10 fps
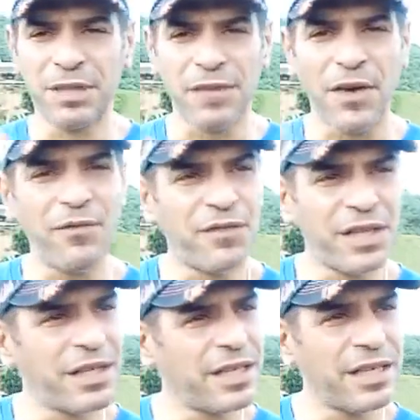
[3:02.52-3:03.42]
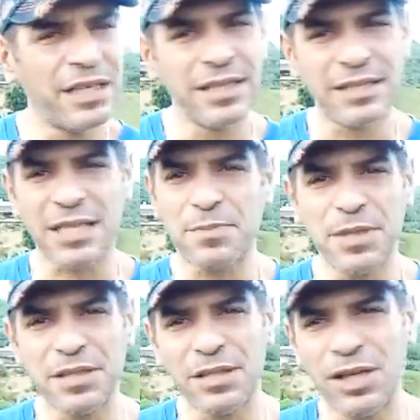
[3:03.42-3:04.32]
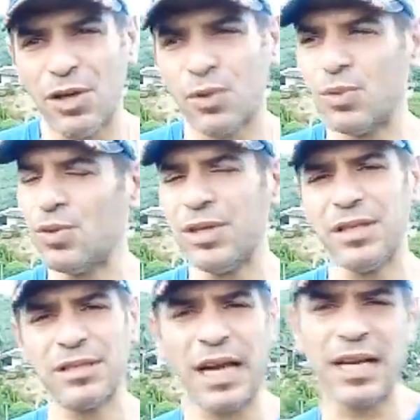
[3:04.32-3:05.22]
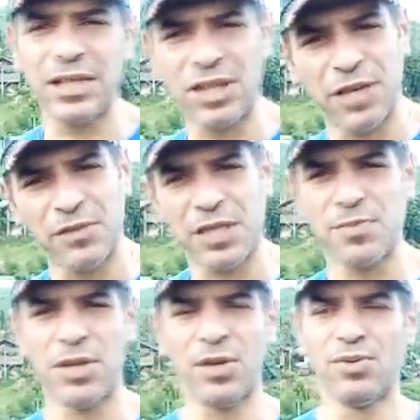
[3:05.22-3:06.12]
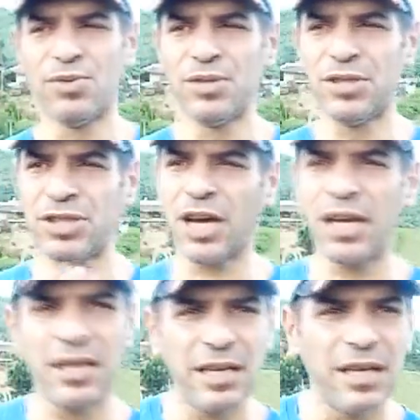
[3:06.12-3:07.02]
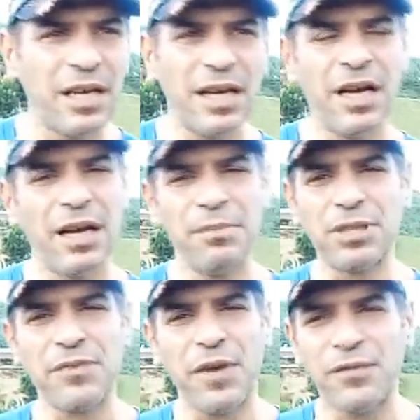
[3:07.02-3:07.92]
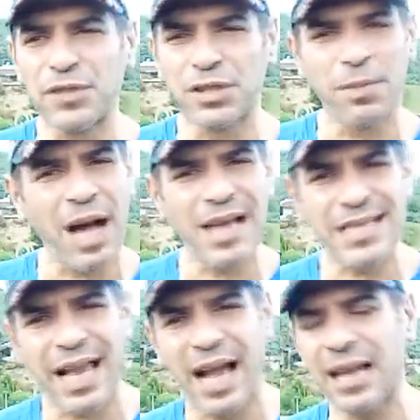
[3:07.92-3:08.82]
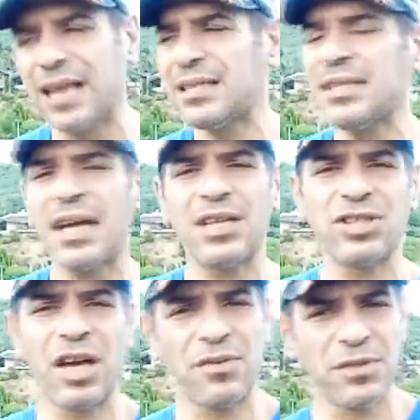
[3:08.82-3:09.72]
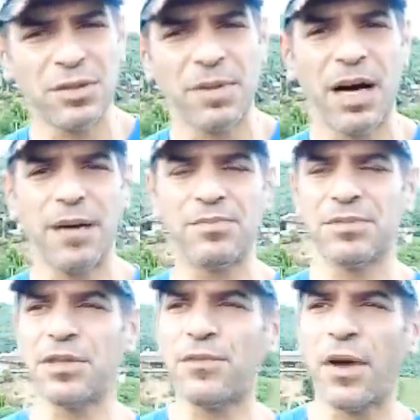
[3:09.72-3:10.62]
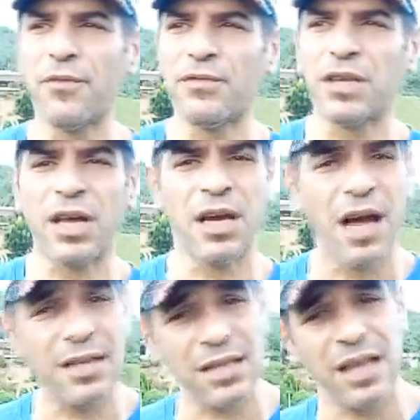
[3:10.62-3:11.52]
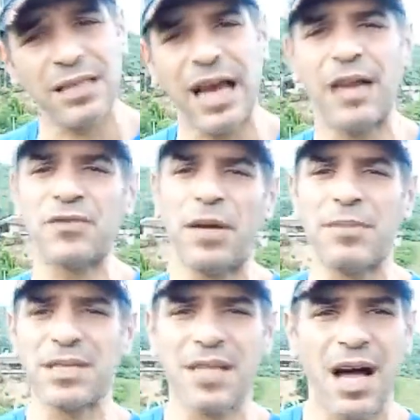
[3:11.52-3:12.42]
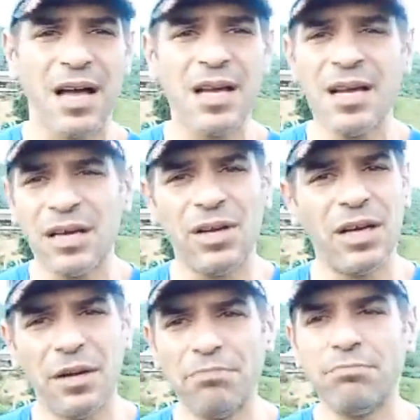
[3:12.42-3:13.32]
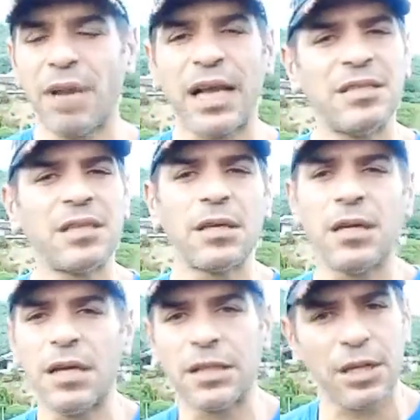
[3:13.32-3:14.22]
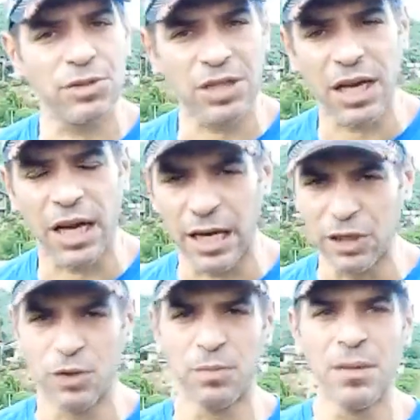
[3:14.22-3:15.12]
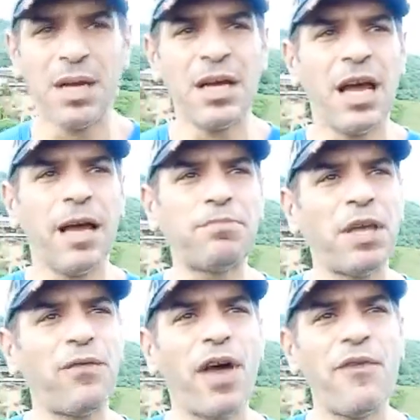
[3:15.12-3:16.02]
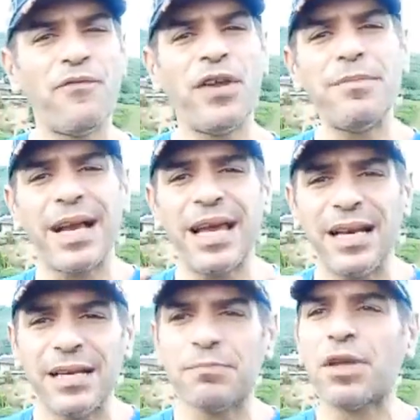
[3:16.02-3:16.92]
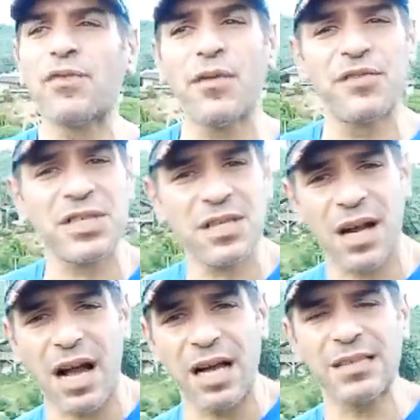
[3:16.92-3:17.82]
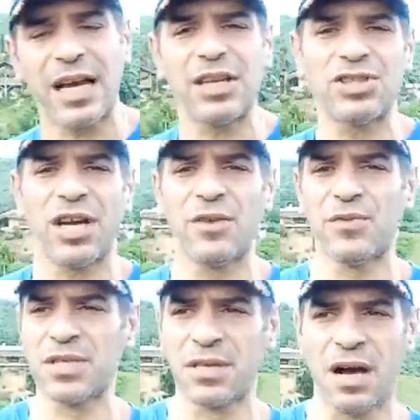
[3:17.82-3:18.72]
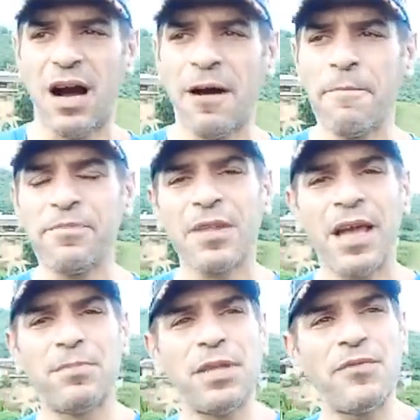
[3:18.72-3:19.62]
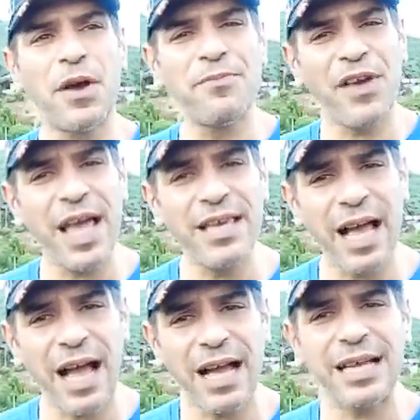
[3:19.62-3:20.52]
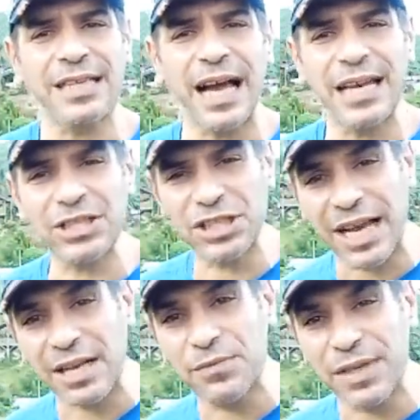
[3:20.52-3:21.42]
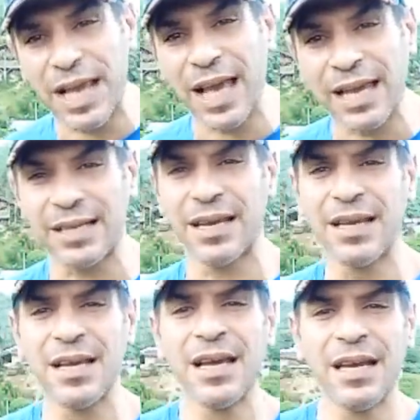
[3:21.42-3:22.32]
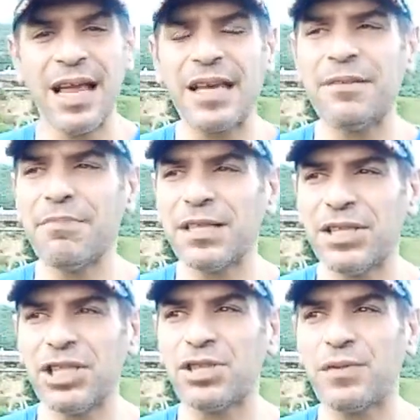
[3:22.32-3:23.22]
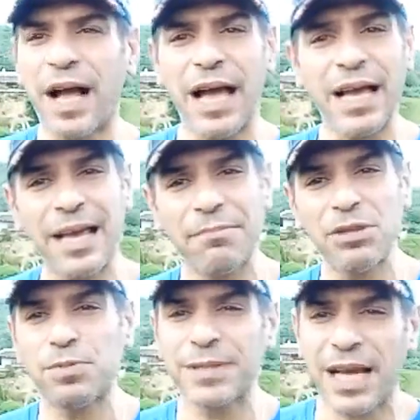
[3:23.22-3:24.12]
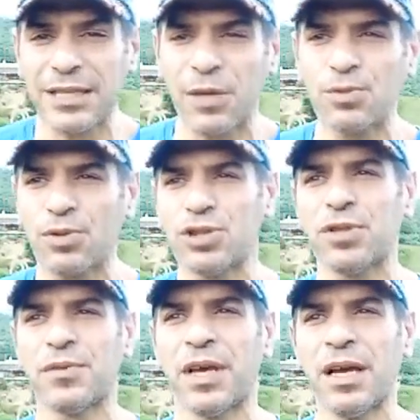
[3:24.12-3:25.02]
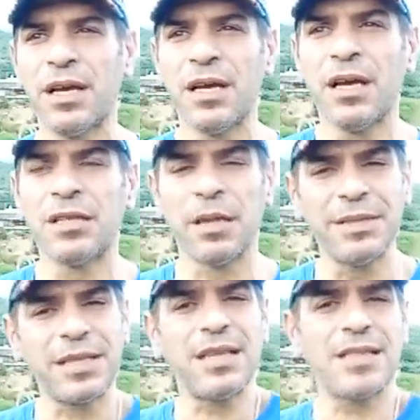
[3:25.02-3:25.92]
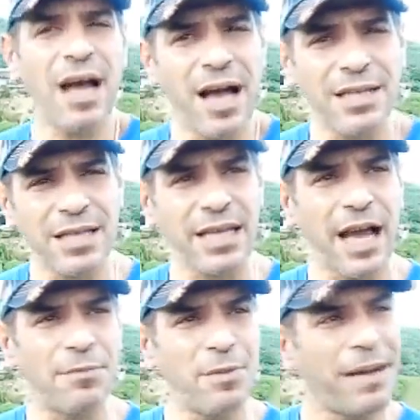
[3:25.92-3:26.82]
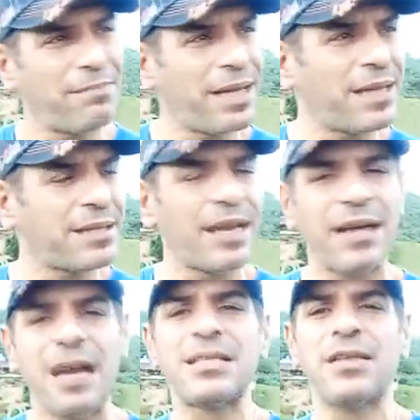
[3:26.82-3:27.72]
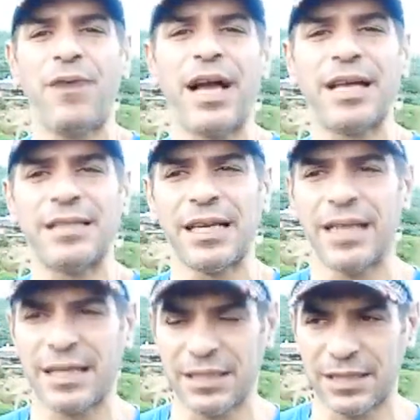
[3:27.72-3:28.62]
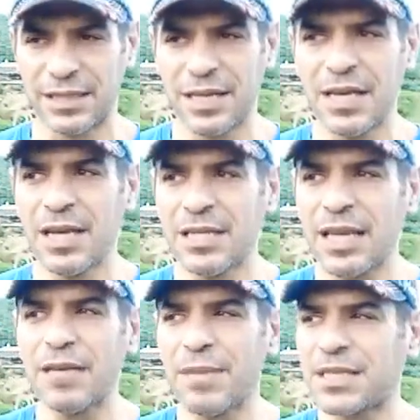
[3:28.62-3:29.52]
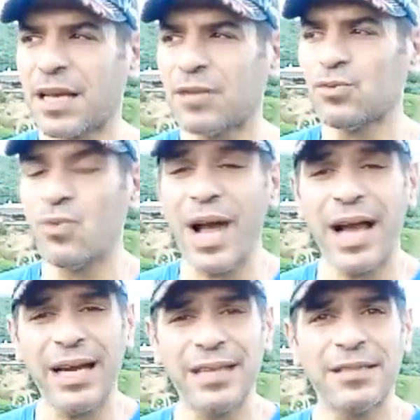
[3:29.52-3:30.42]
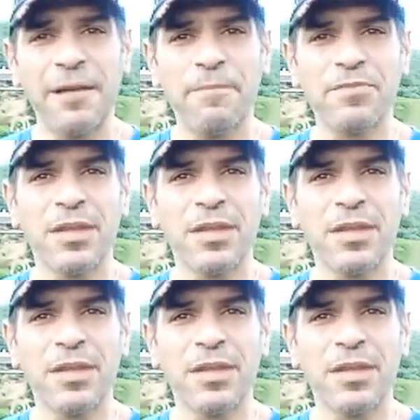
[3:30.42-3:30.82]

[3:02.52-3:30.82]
بتفهم في تسمين العجول تعال اشتغل في تسمين العجول اشتغل آه، بتفهم في الطباعه زي حالاتي تعال اشتغل في الطباعه بتفهم في الخياطه تعال افتح مصنع آه، مكانتين خياطه واشتغل عليهم بتفهم في المجال اللي بتفهم في الزراعه تعال اشتغل في الزراعه بتفهم في اي حاجه تعال اشتغل فيها هنا لكن ما تجيش في حاجه مش بتاعتك وتخش فيها طب انت قصدك قصدك إيه يا عم محمد انا قصدي في حاجات تانية كتير زي مثلا واحد